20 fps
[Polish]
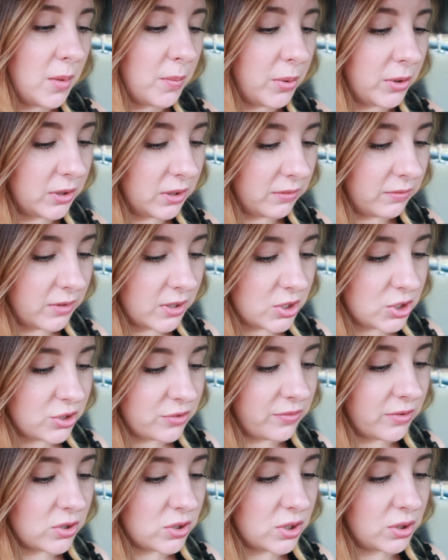
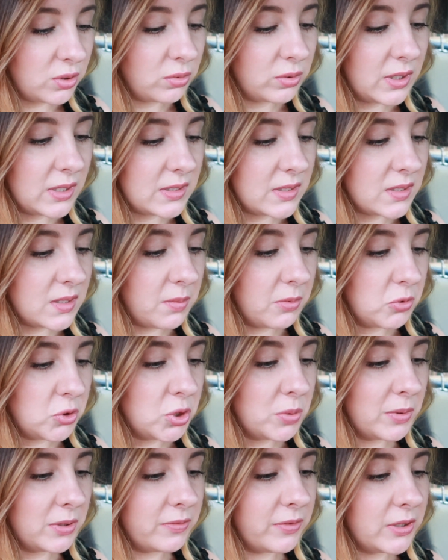ponieważ wożę tutaj ze sobą
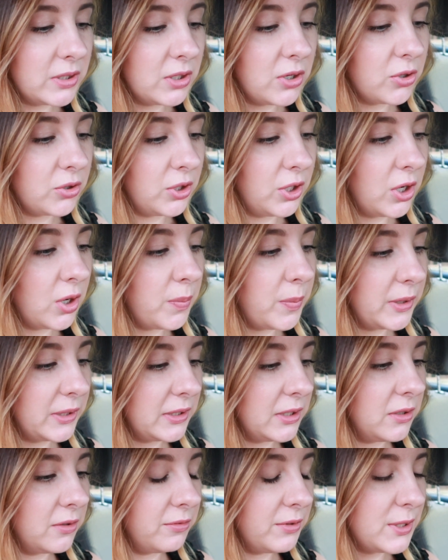już chyba dwa tygodnie
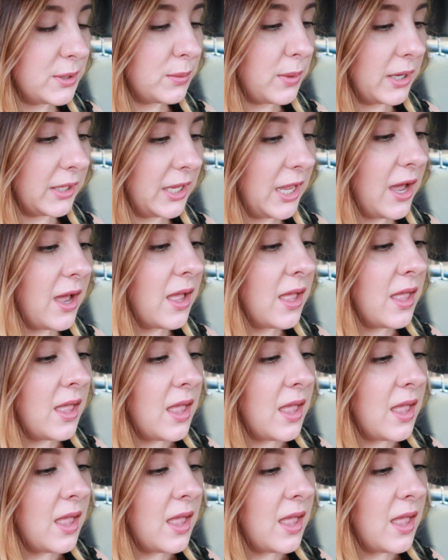koperty do wysłania,